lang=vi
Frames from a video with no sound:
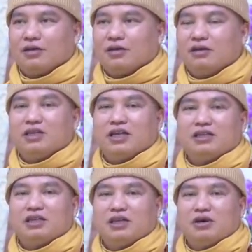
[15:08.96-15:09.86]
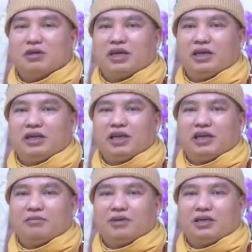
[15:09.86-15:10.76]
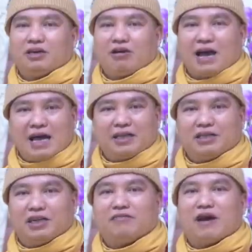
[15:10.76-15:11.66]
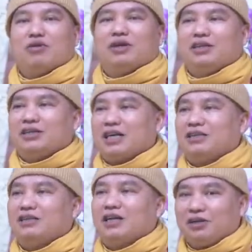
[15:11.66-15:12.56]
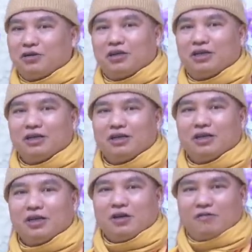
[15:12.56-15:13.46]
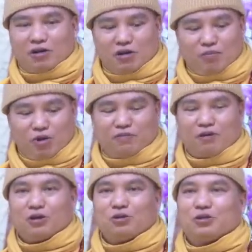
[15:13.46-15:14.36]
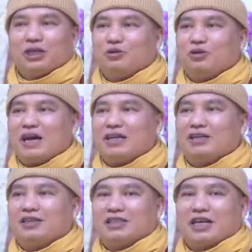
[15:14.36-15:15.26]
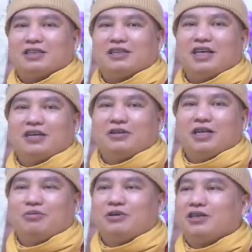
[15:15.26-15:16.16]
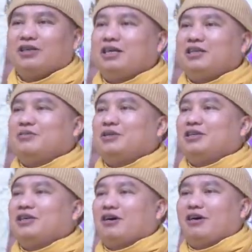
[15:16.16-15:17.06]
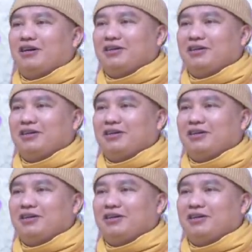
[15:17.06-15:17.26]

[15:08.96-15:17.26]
người dân Sơn Đông đây ít nhất là bây giờ có hai trưởng phòng ở thị xã Sơn Tây rồi và có một phó chủ tịch ủy ban dân thị xã Sơn Tây rồi điều mà trước đây chưa bao giờ có